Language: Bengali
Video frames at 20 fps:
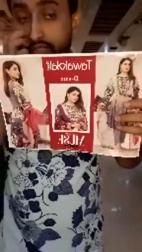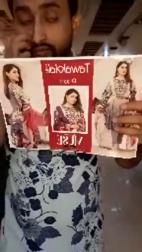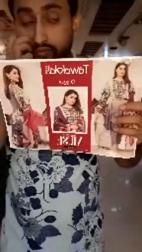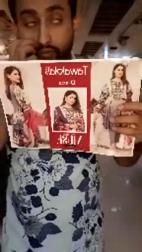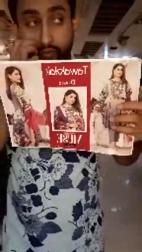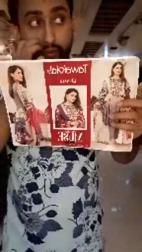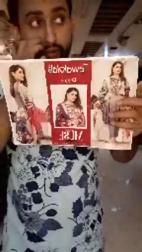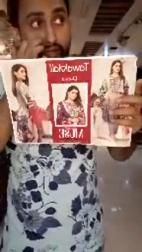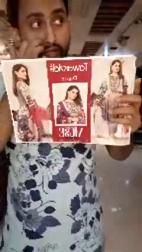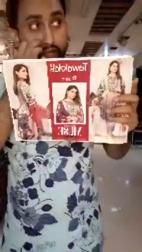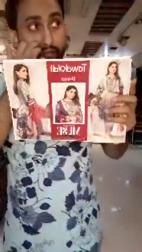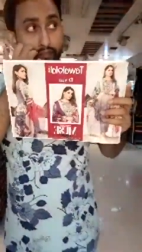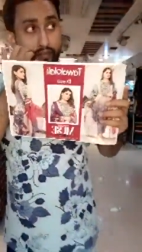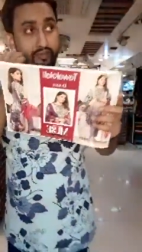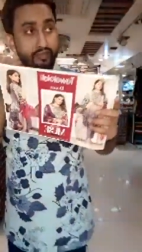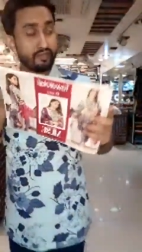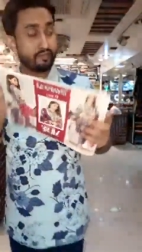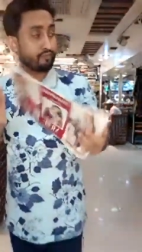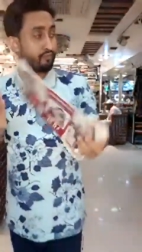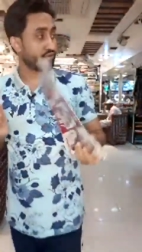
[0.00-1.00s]
মোবাইল নাম্বার
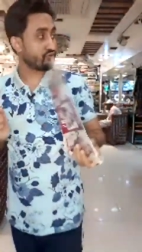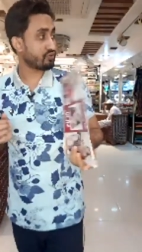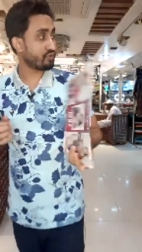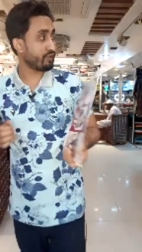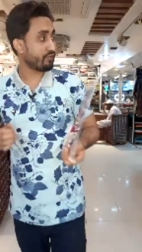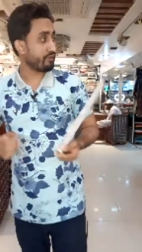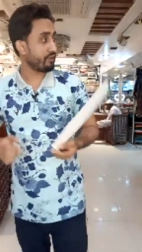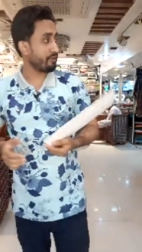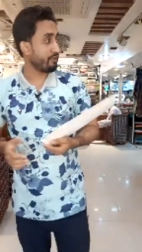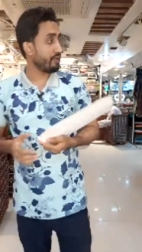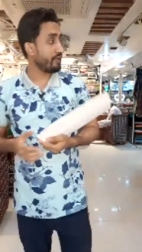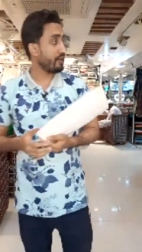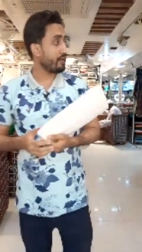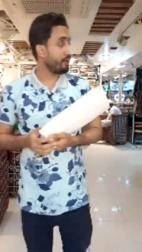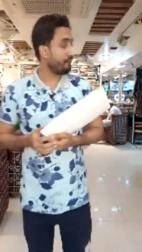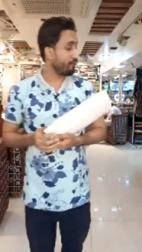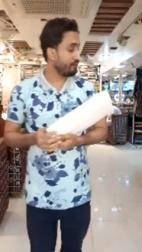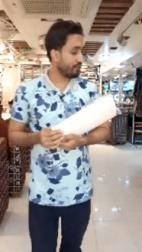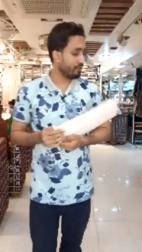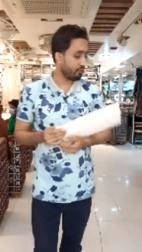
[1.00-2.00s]
দিয়ে ইনবক্স করে ফেলবেন আর
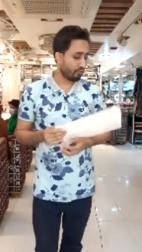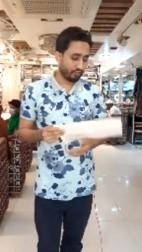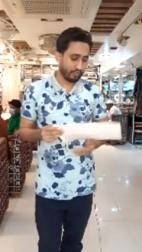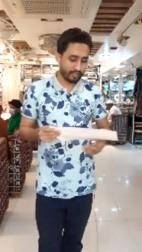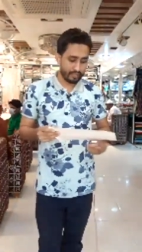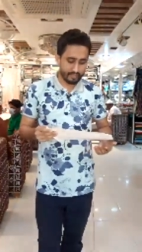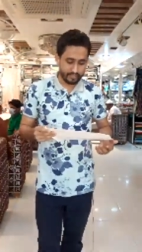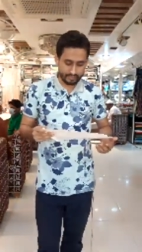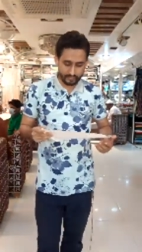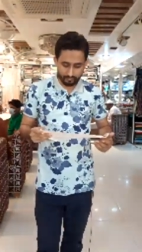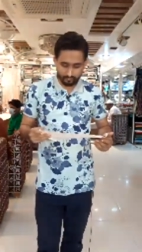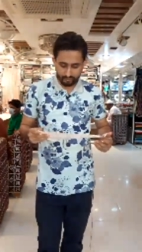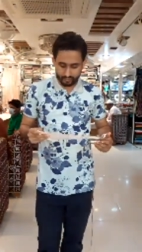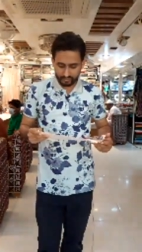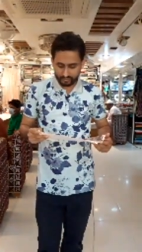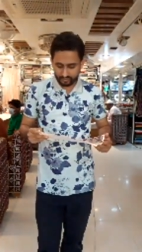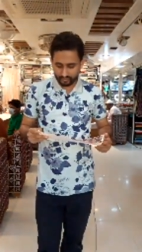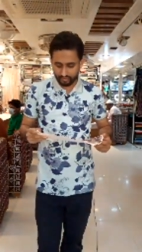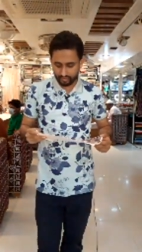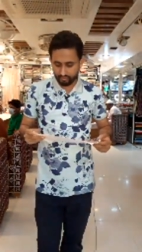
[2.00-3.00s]
আমাদের অনলাইনে যে
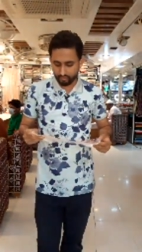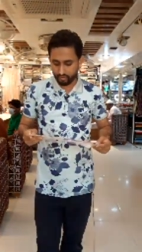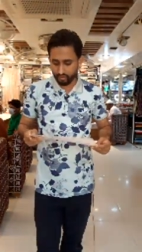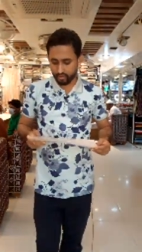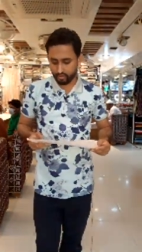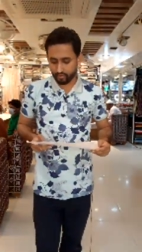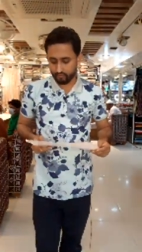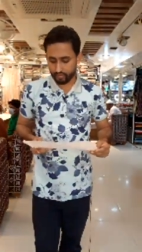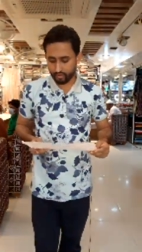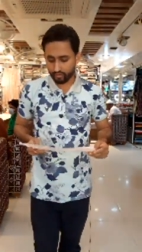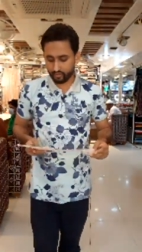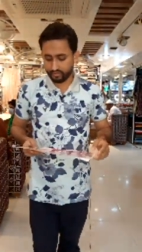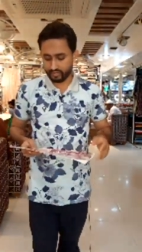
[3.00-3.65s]
প্রাইসটা দেওয়া হয় আমরা